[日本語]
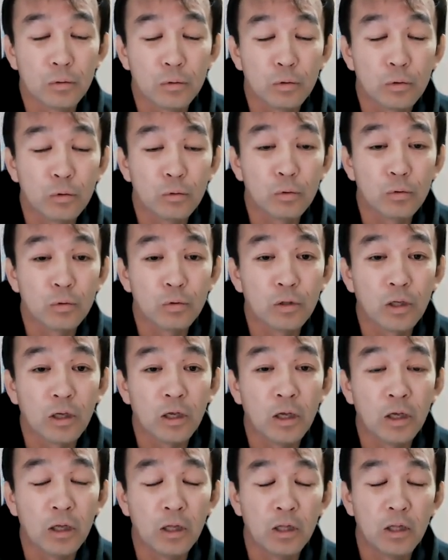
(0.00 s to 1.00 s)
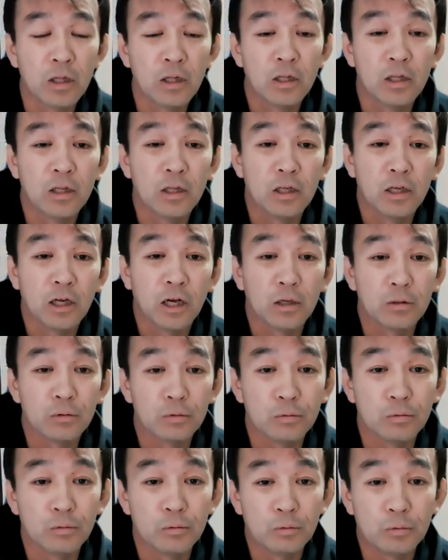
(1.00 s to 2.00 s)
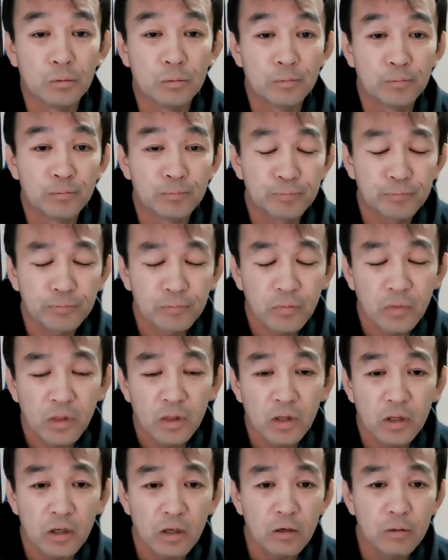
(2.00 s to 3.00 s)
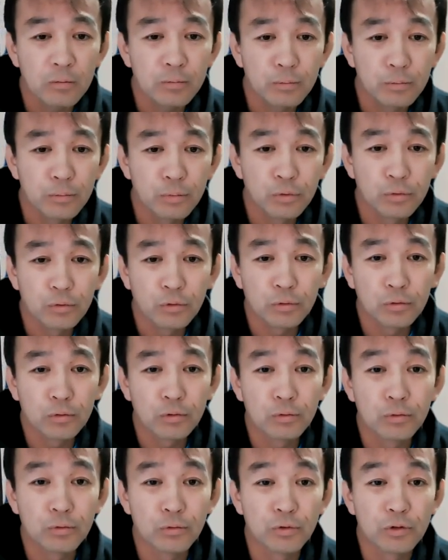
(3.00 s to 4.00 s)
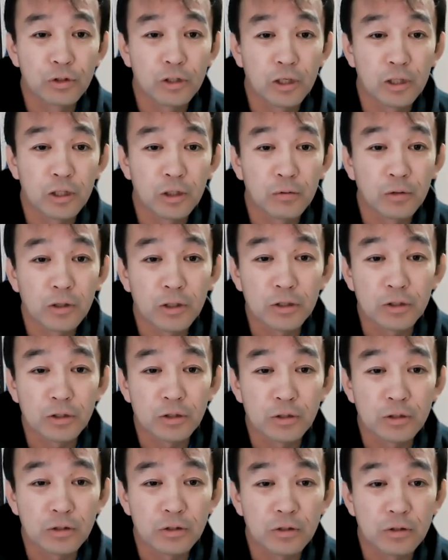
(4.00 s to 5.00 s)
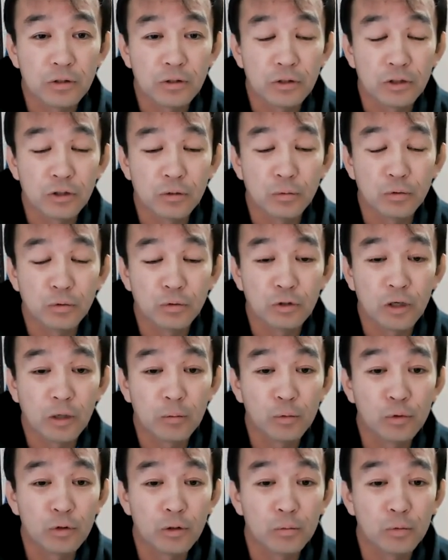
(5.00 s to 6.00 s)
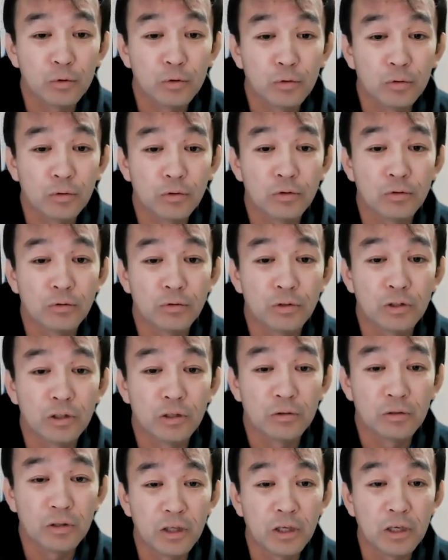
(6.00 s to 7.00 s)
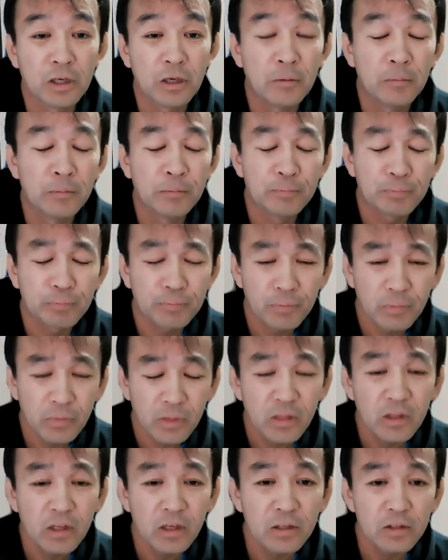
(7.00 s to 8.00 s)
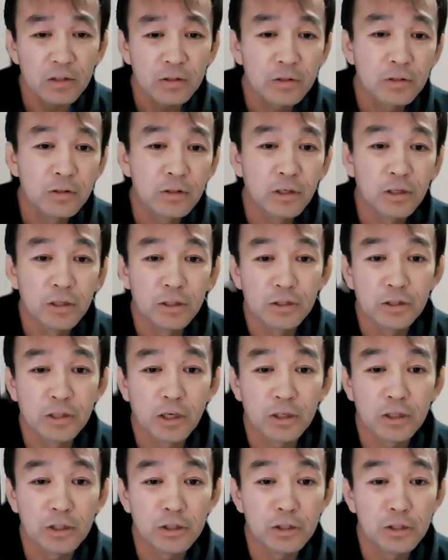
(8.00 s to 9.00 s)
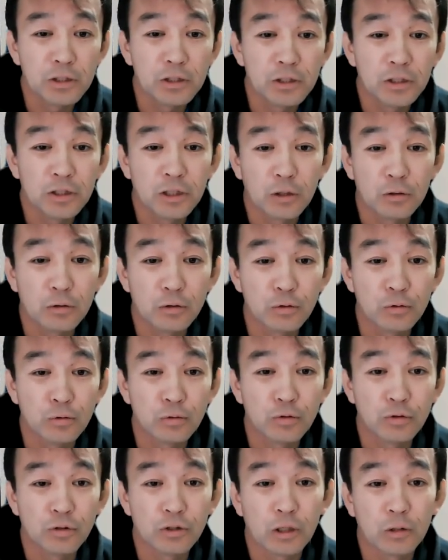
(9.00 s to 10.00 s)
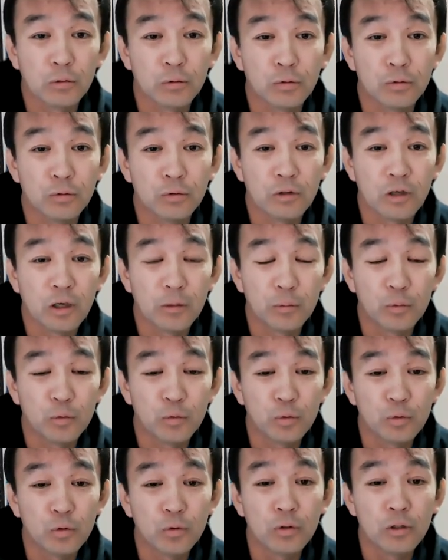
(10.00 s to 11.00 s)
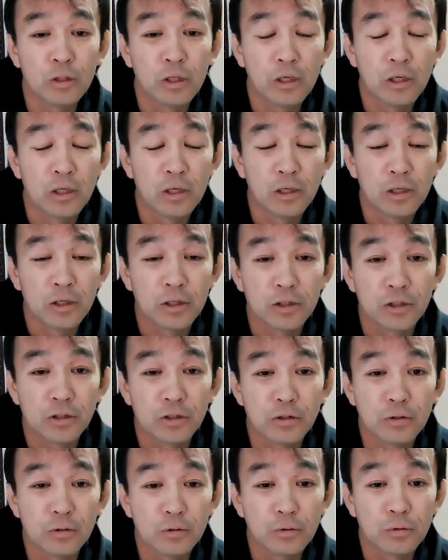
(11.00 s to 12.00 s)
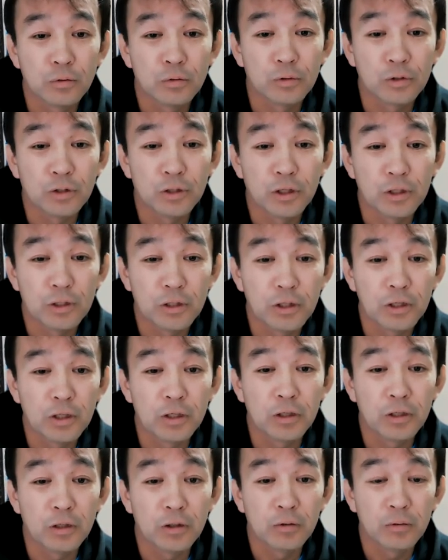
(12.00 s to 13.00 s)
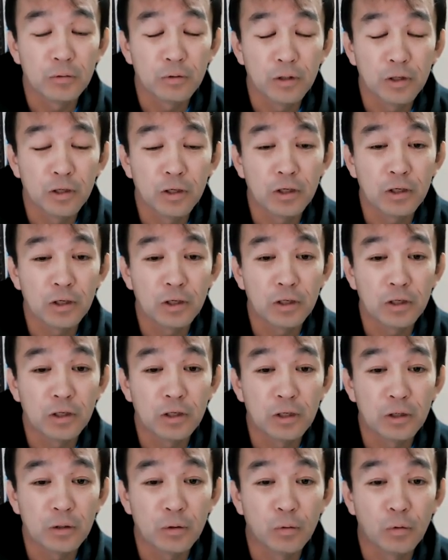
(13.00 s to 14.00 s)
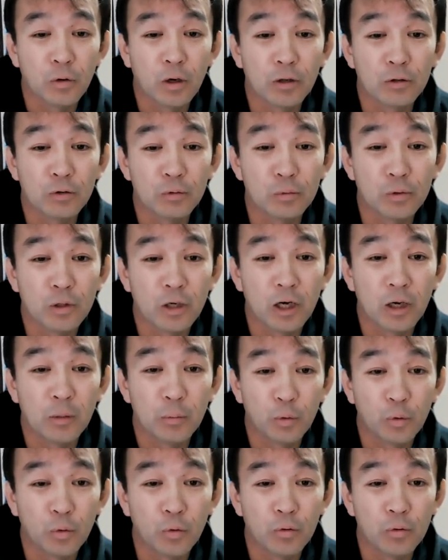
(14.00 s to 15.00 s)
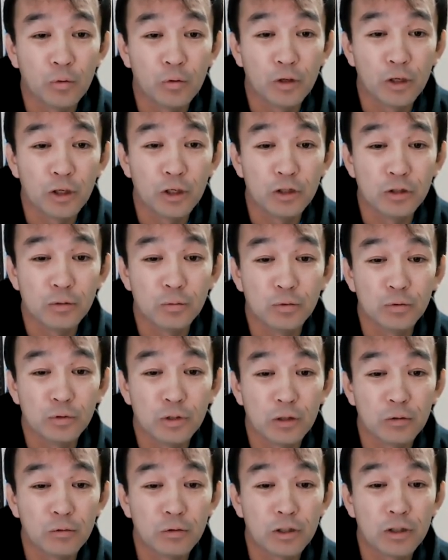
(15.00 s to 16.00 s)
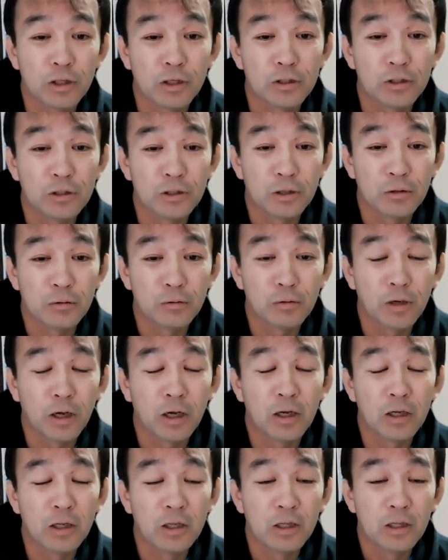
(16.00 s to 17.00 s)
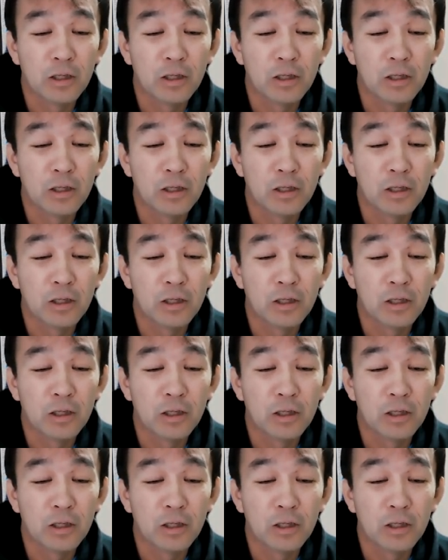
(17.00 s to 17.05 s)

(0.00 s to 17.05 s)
ということで、あの、ブロックの仕方は自分のアポでブロックするんじゃなて、えー、先に約束した方のアポをきちんと入れて、で、えー、他のアポ、えー、自分だろうが他人だろうが、